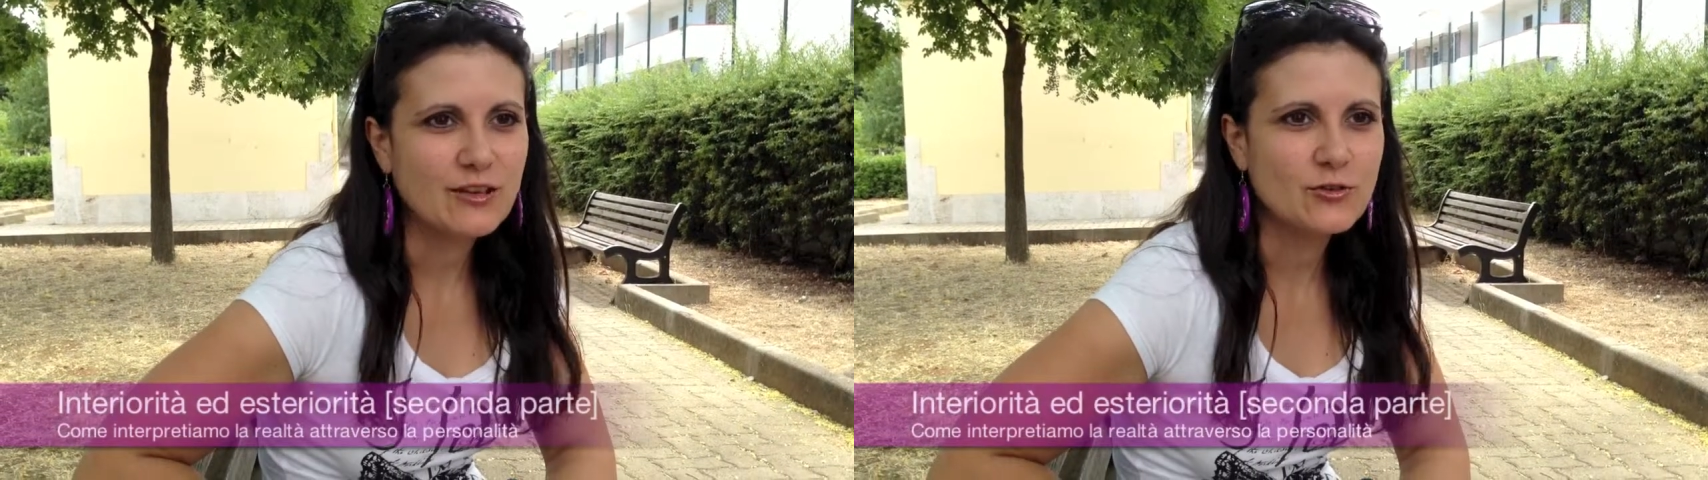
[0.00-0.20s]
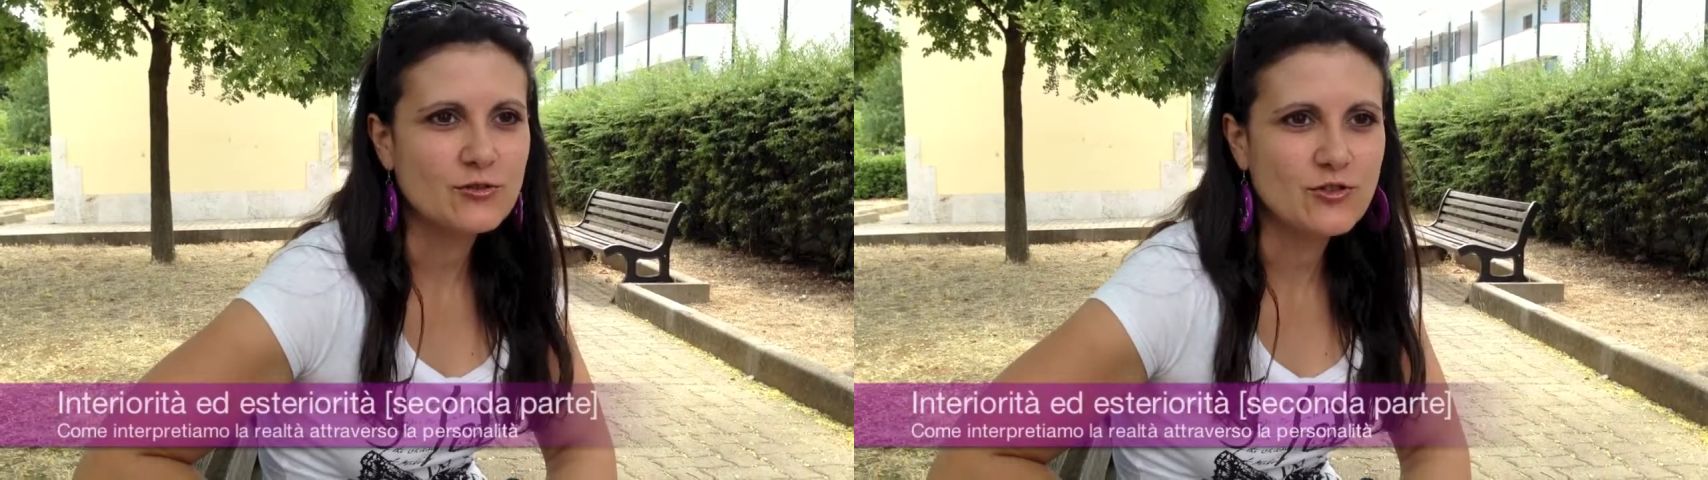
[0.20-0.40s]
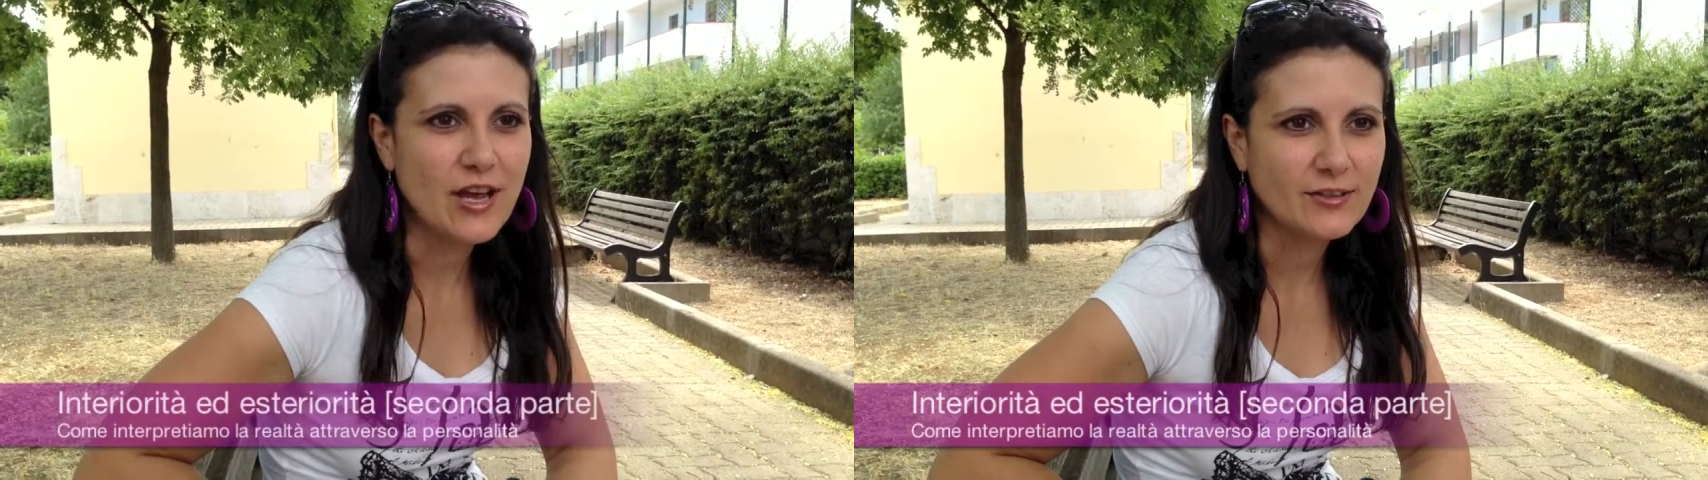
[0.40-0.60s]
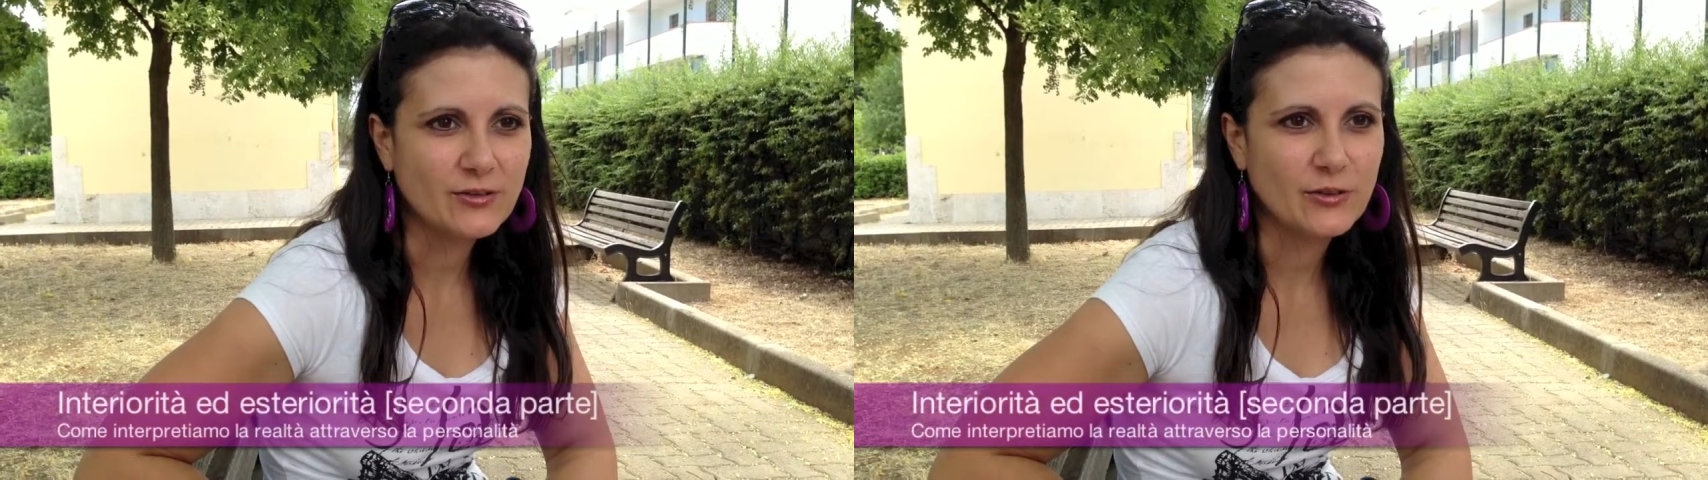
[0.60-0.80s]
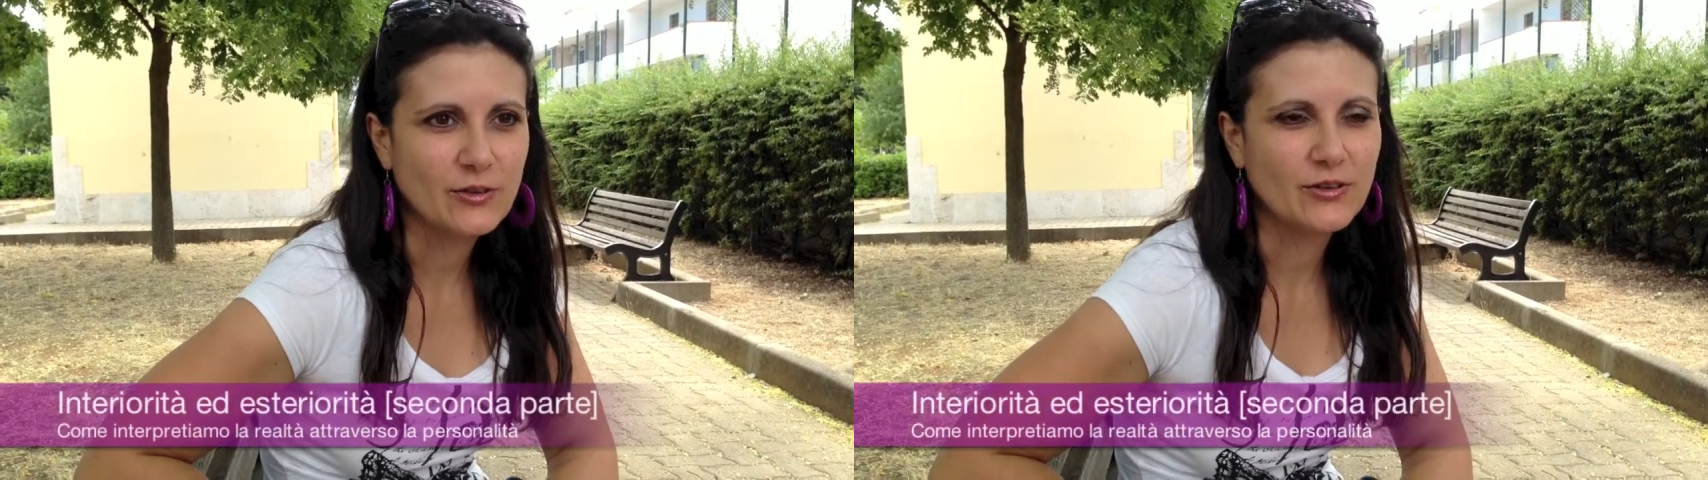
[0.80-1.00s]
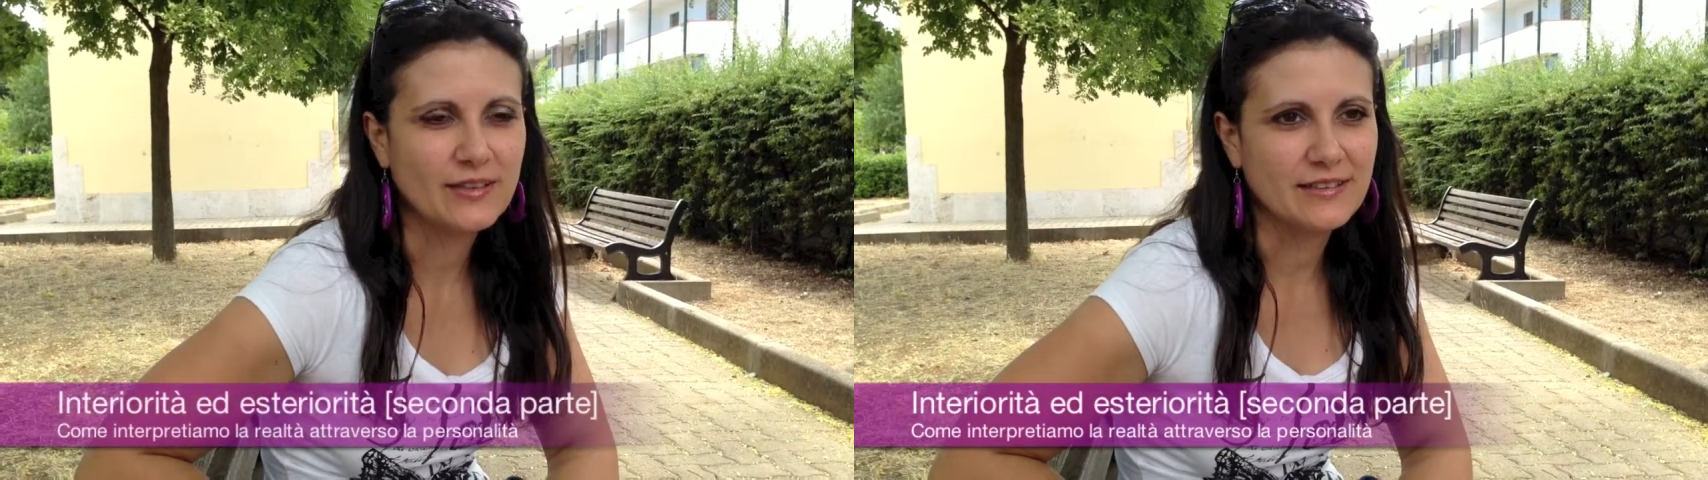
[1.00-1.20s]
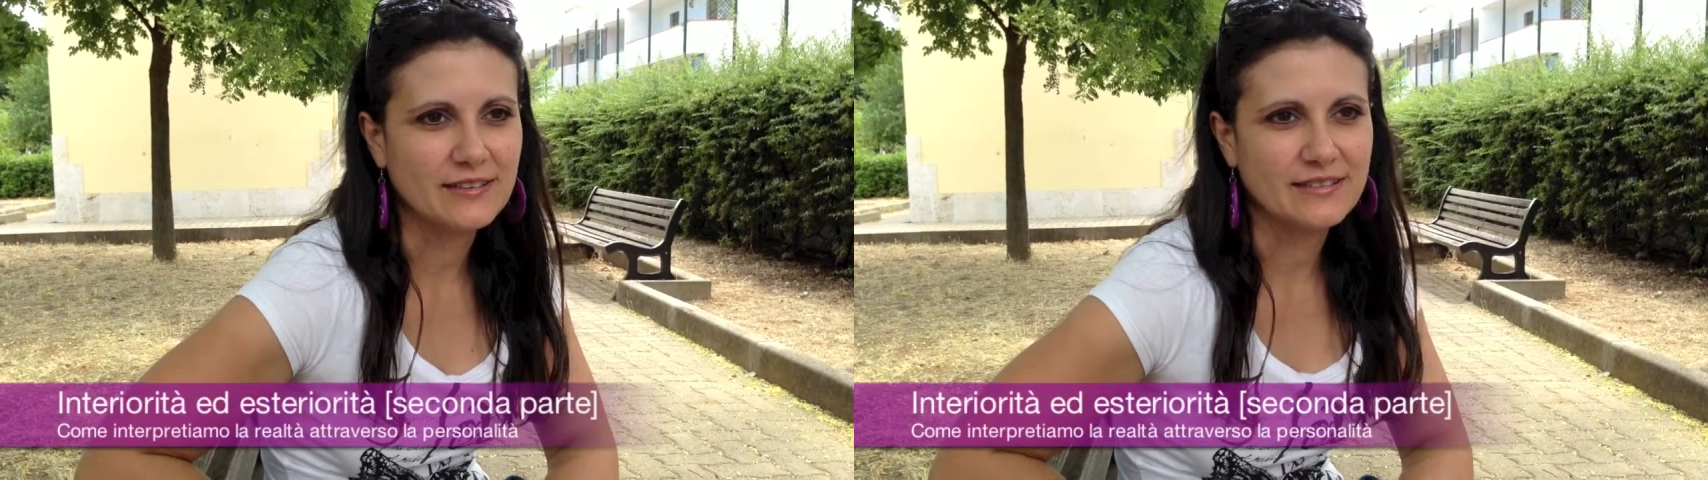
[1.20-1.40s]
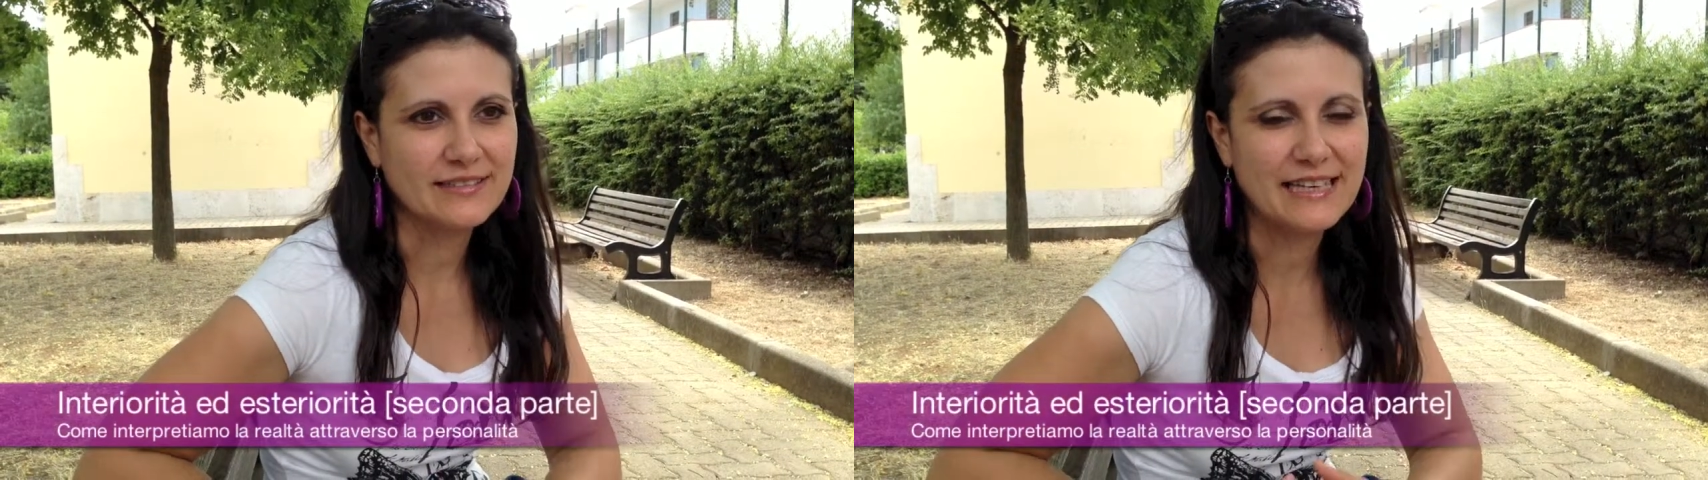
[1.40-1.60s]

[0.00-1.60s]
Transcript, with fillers: il concetto eh,